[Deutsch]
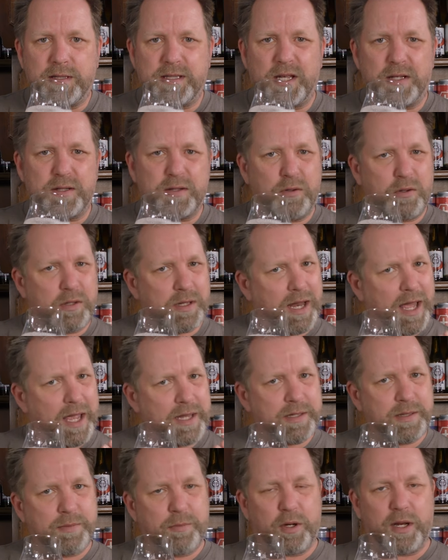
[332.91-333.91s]
Es hat so eine
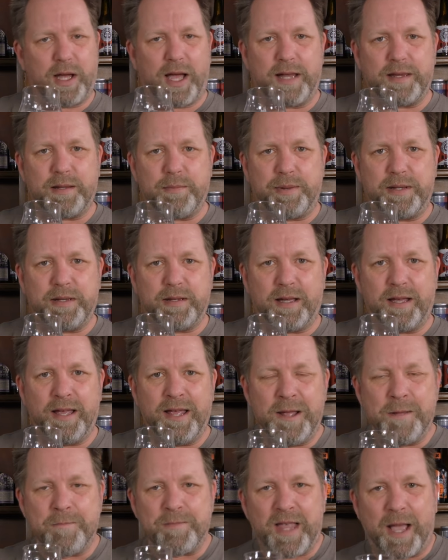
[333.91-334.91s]
leicht moderate Bittere,
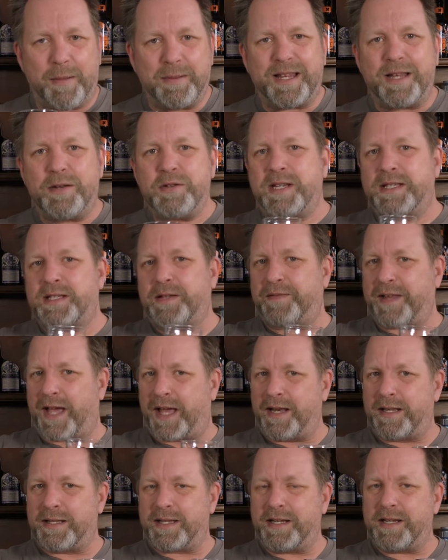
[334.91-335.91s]
aber dadurch, dass auf der
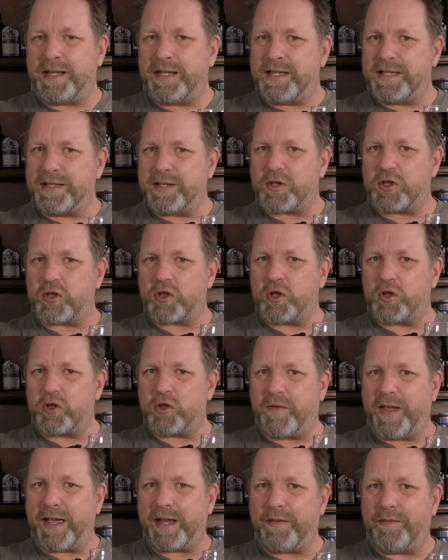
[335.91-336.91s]
anderen Seite dieses
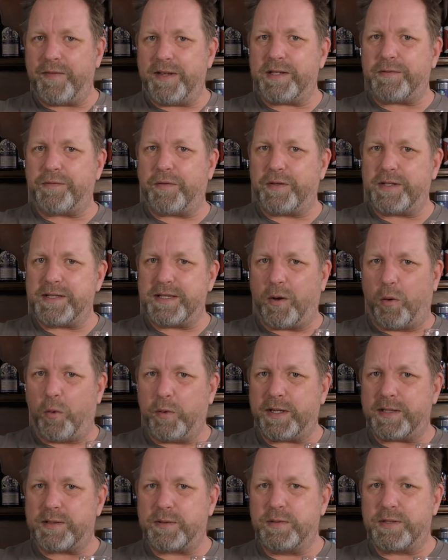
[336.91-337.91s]
Schwergewicht von dieser
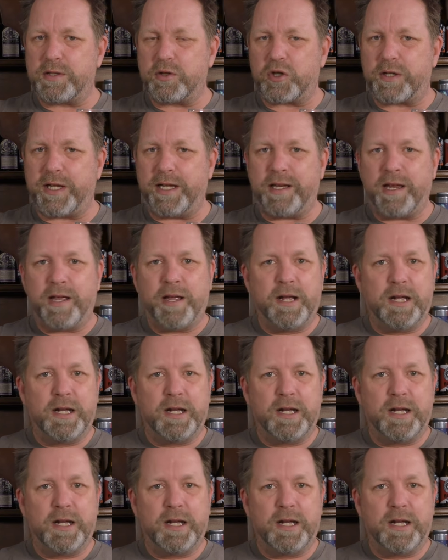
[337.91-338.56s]
Honigsüße steht,